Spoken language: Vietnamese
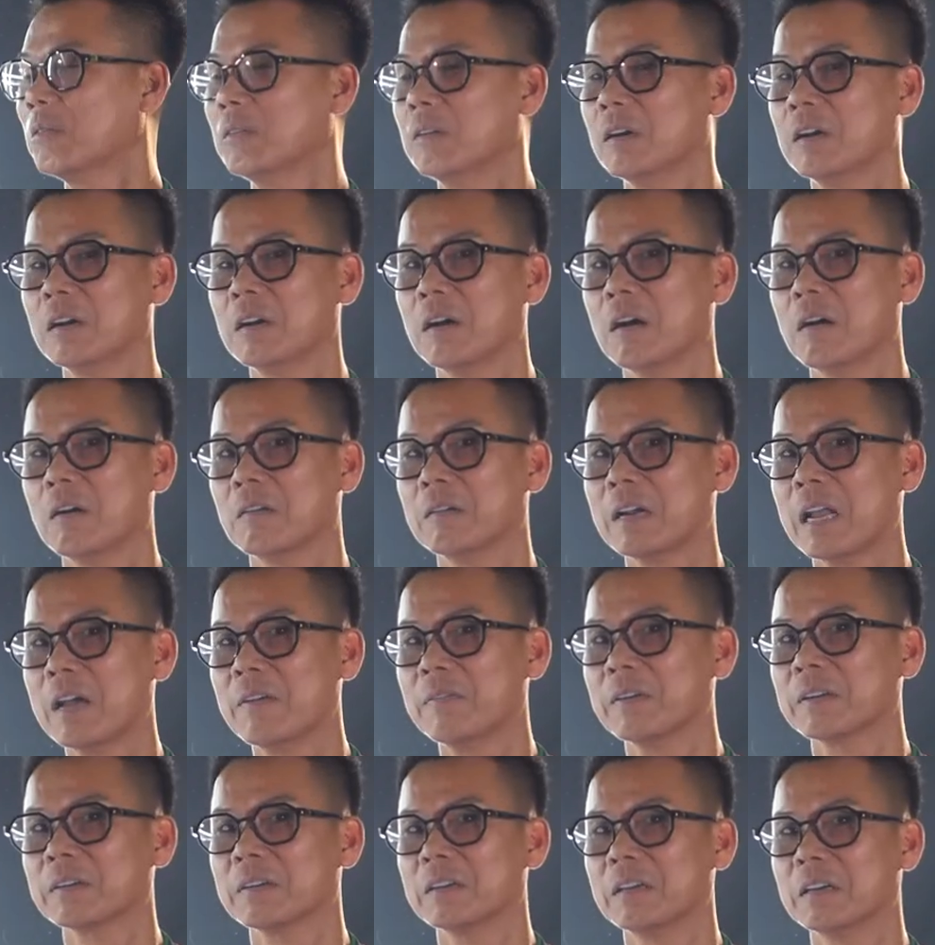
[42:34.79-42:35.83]
họ đá
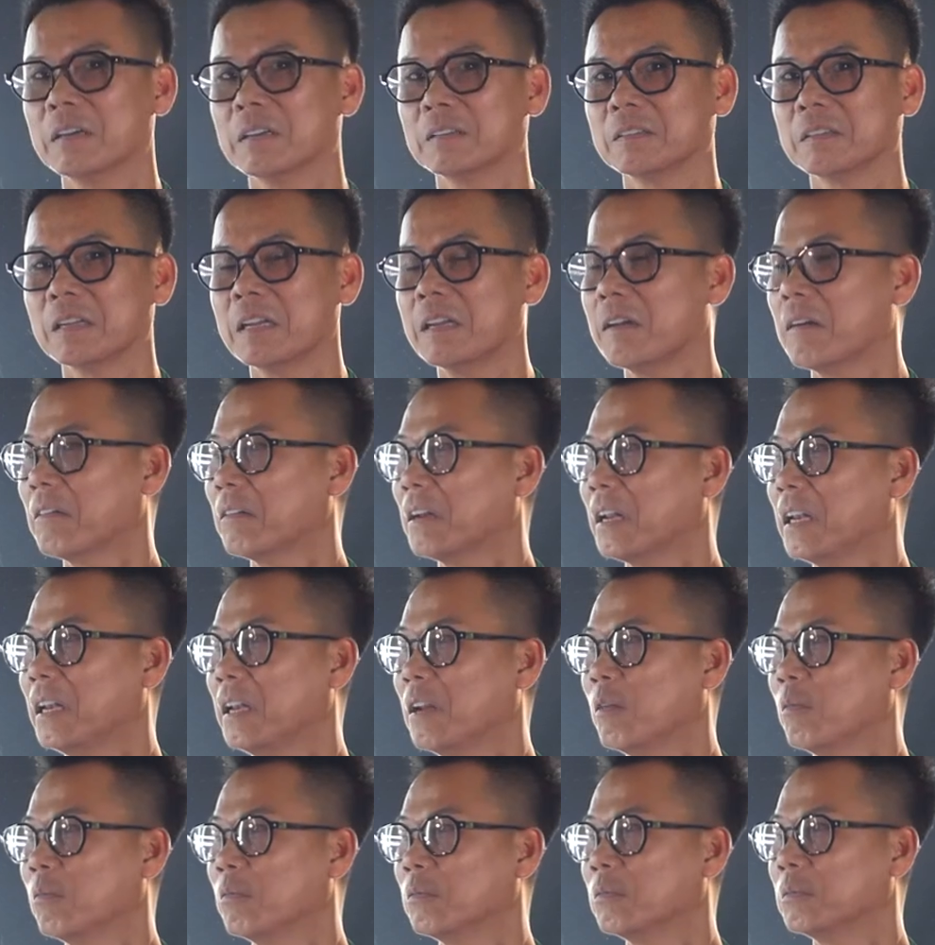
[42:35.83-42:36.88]
phạt đền thấy họ lạnh
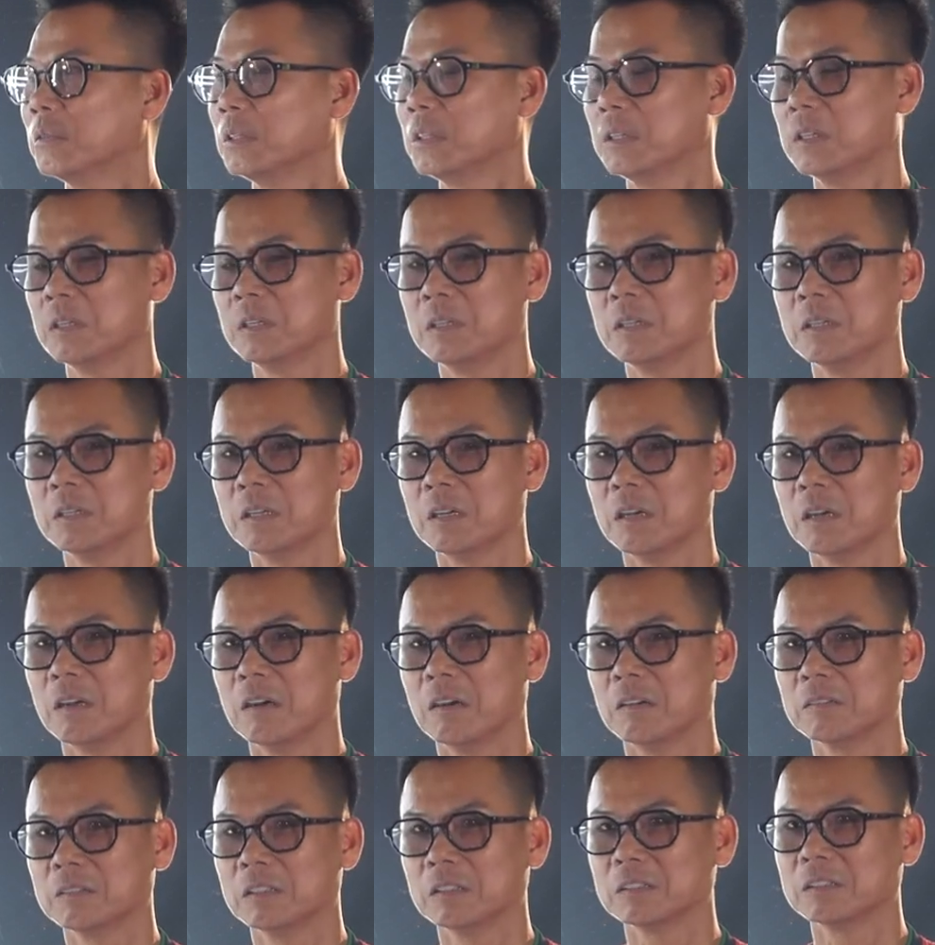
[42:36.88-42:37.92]
lùng,
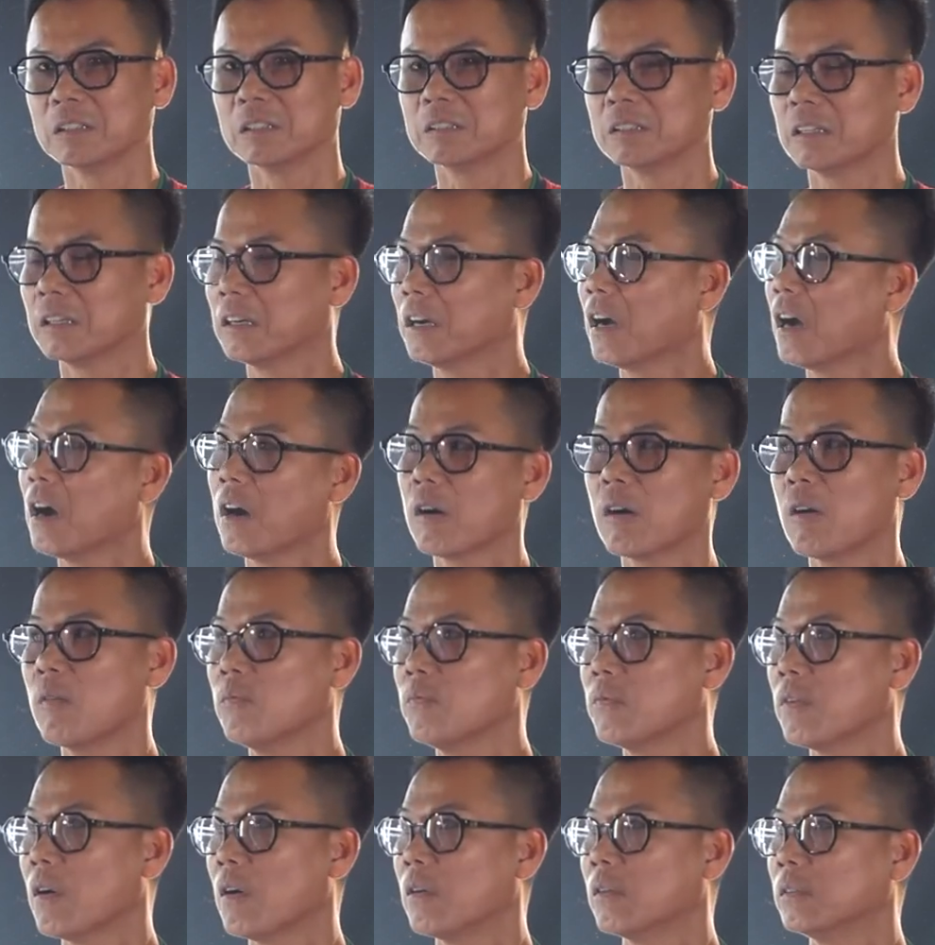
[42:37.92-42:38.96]
họ từ từ từ họ
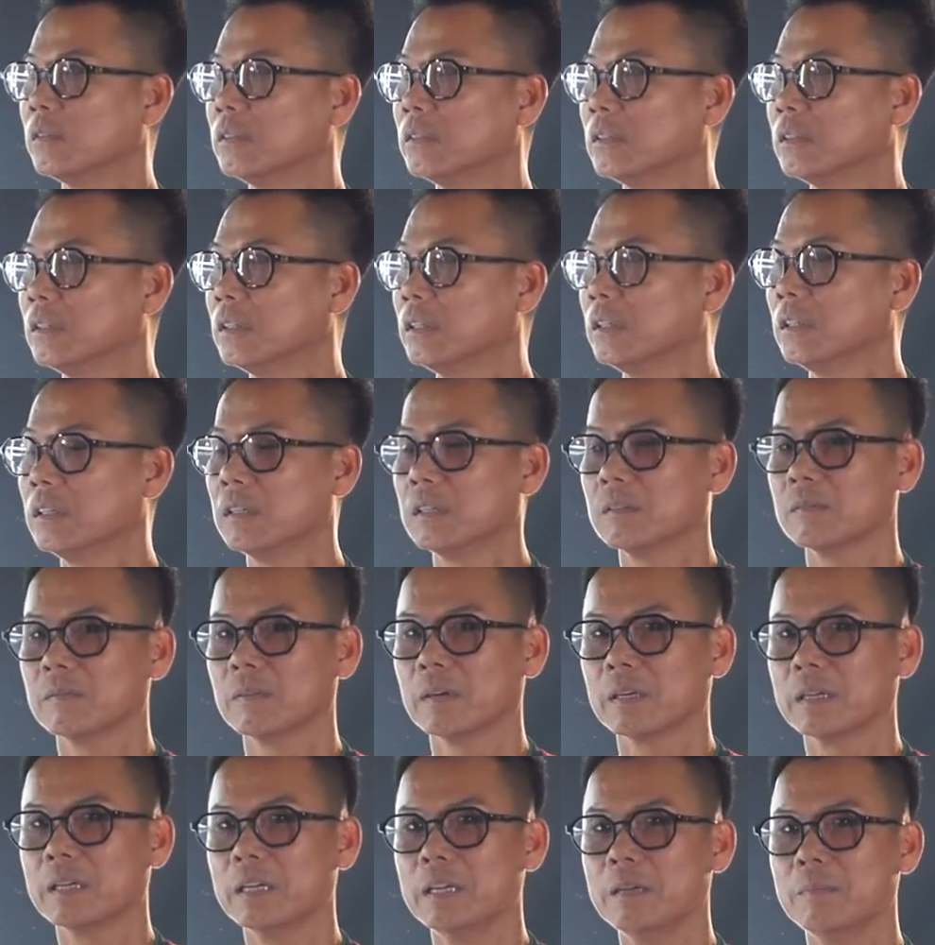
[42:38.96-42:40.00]
không vội,
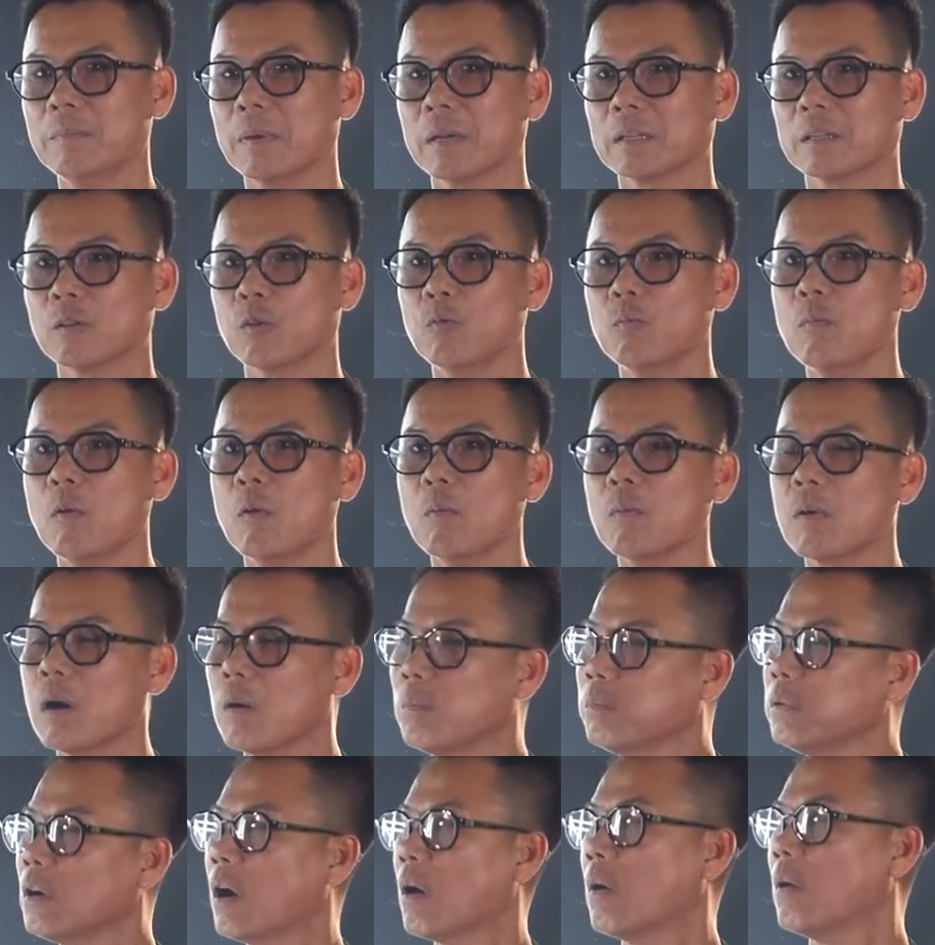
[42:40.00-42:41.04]
và khi mà thủ môn
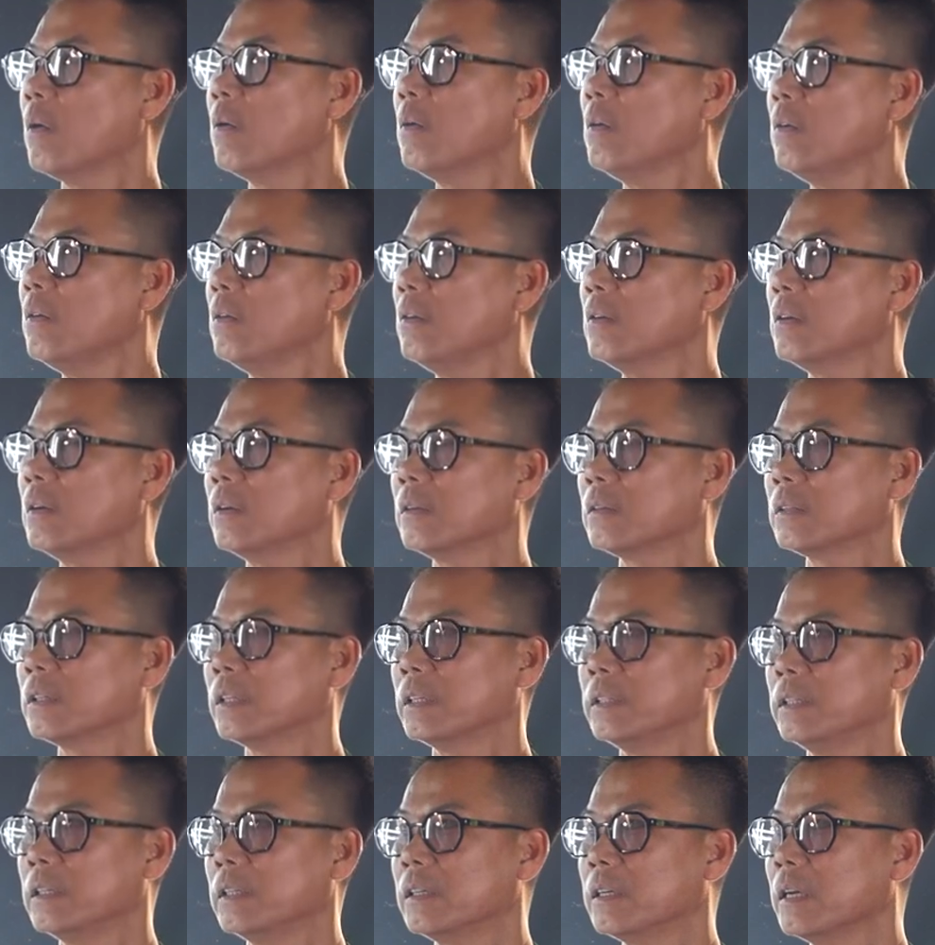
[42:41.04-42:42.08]
không đổ
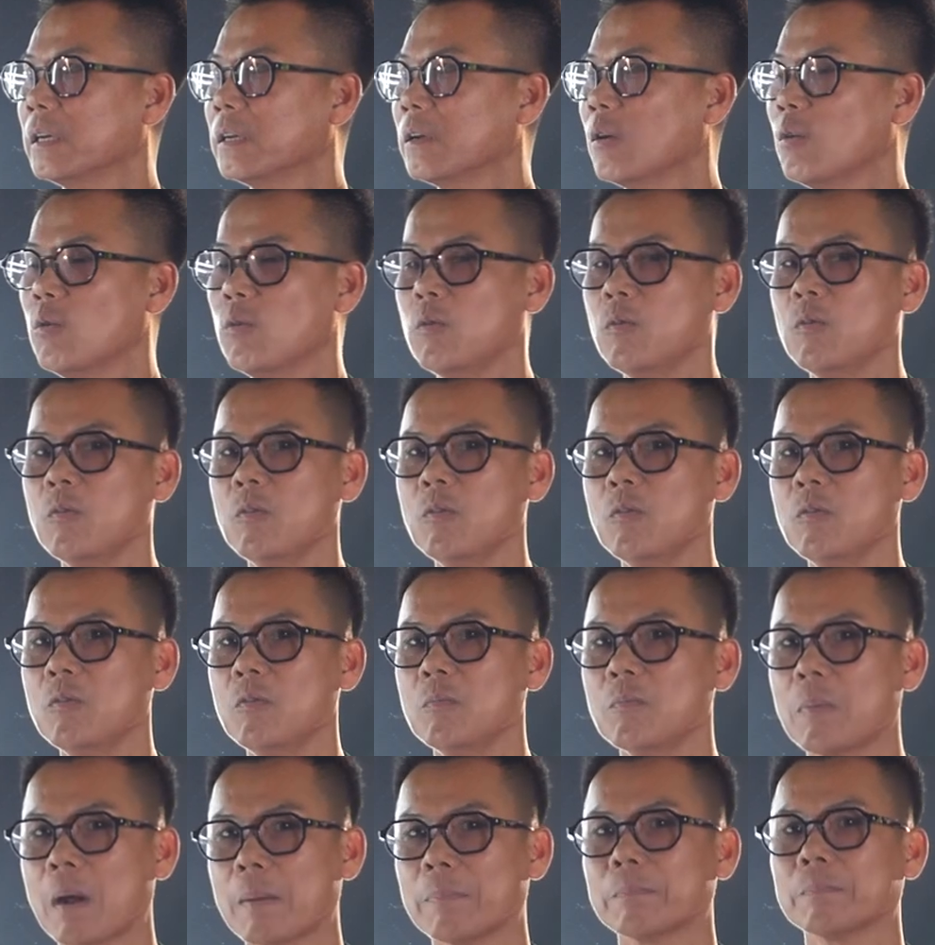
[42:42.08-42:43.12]
thì những cái cú
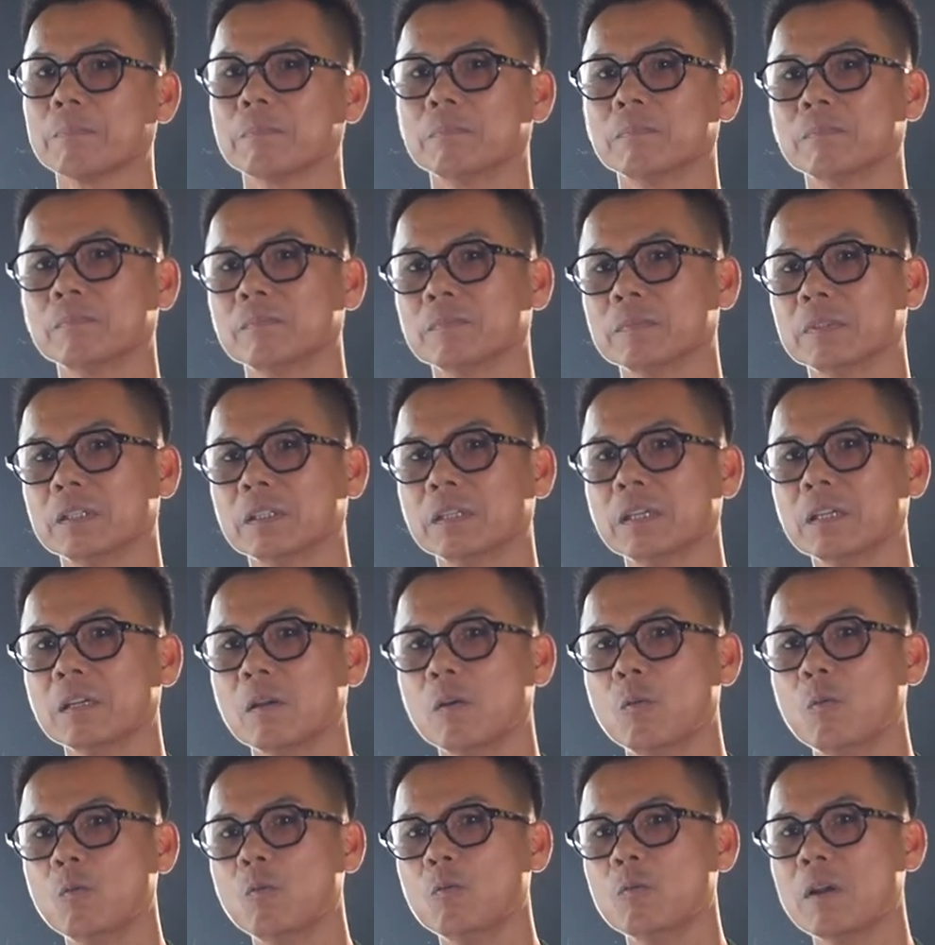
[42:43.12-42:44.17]
mập, những cái
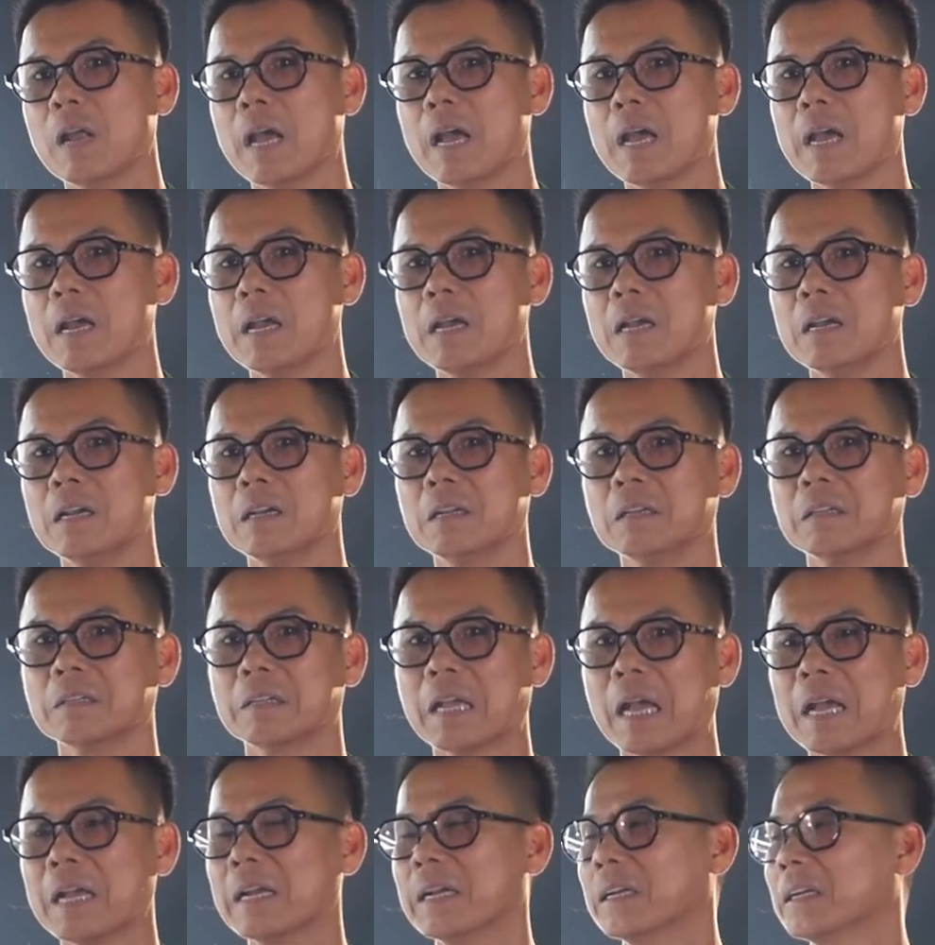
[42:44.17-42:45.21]
cú đá
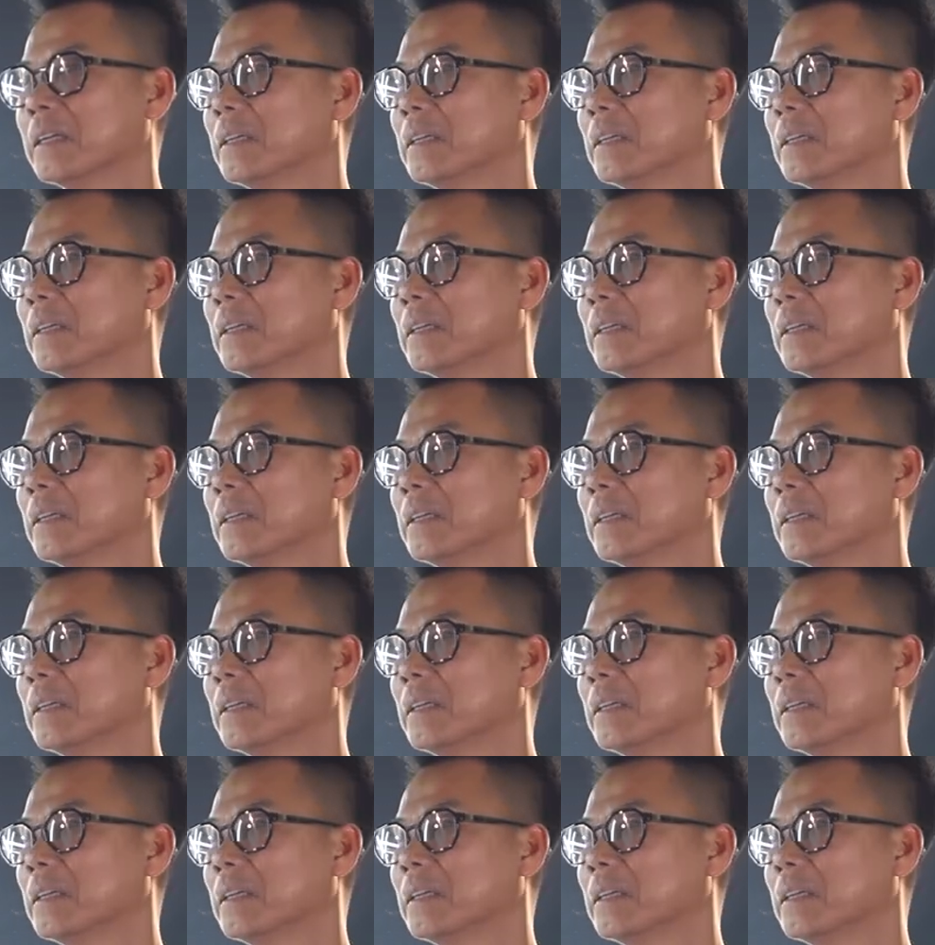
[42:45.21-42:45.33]
căng